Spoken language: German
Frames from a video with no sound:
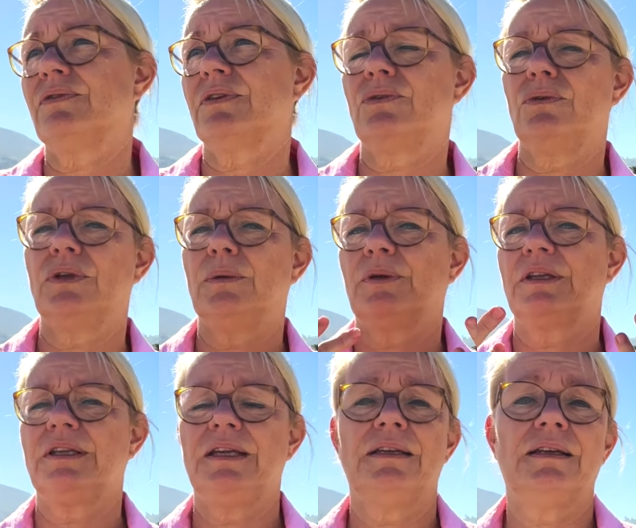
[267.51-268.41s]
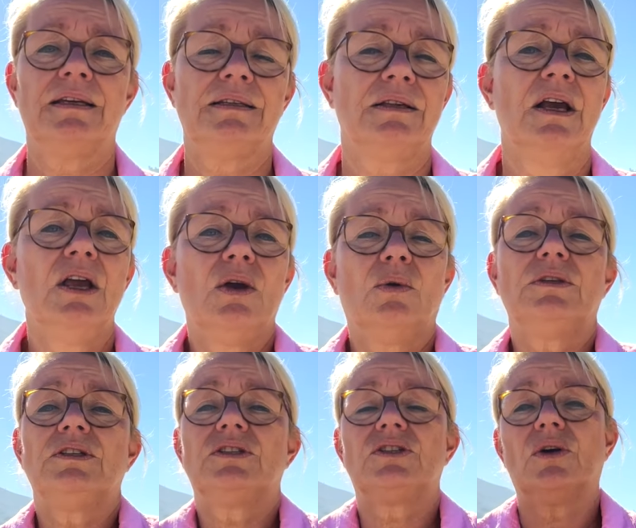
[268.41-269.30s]
was du interpretiert hast und
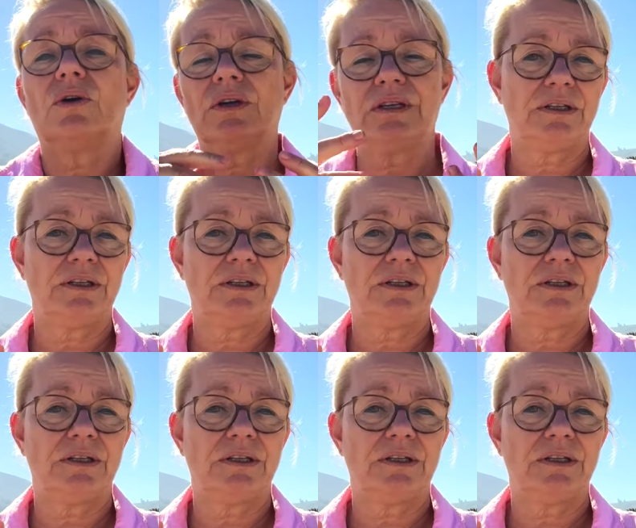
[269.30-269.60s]
die Story,